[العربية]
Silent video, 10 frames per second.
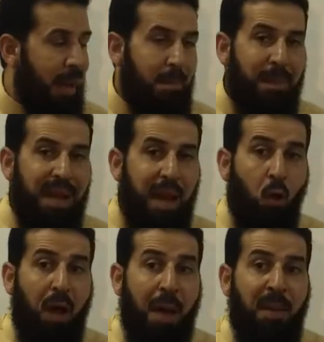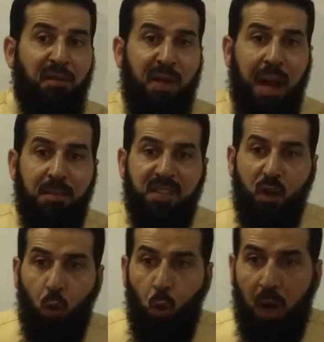من له عمل في الهمزة
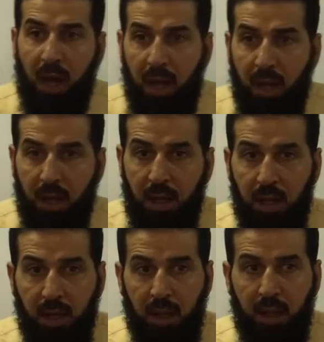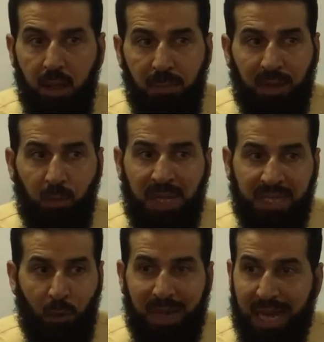الأولى برضه
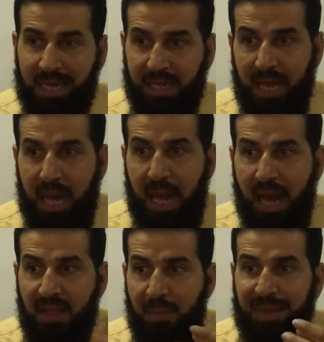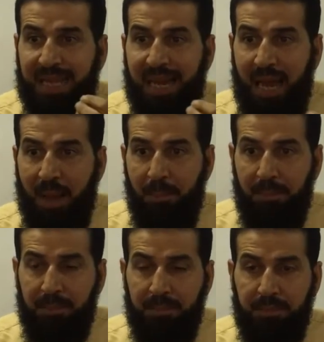بنرجع وبنأكد هذا مدخل عام
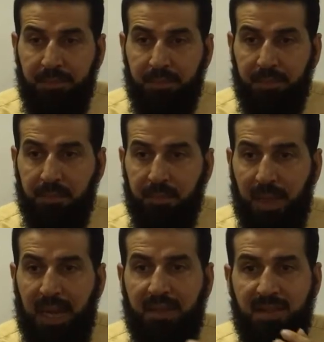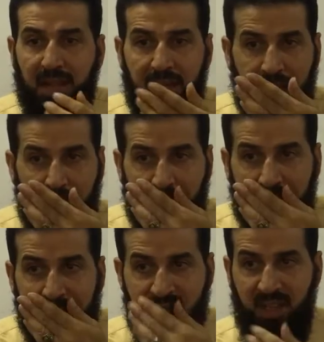بالله تسألين أنا
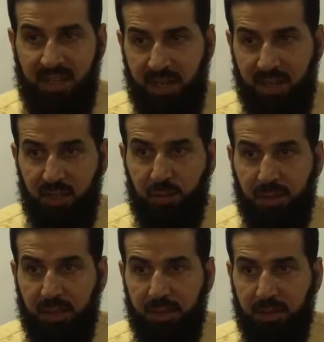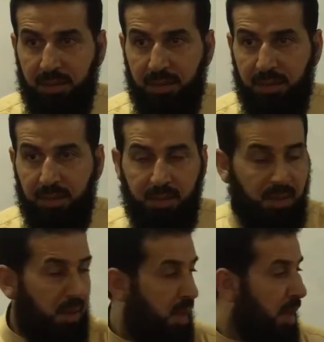اسأليني أنا إيش بدك
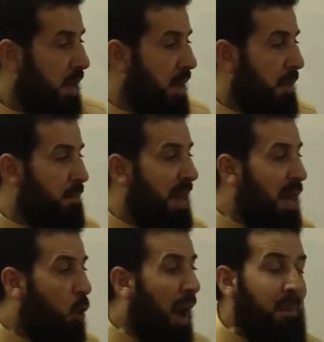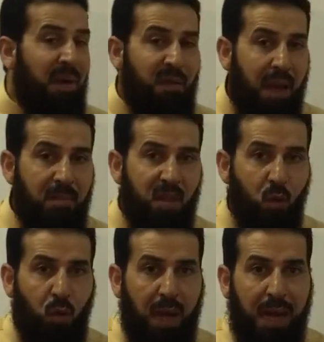من له عمل في الهمزة
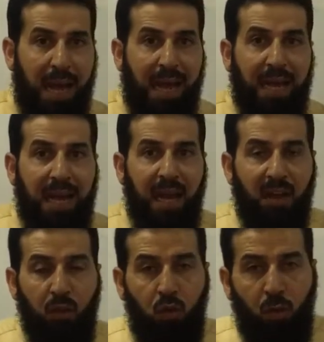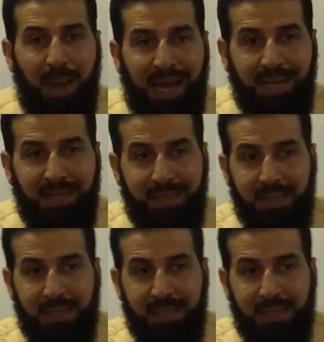الأولى الآن راح نلاحظ أنه بعض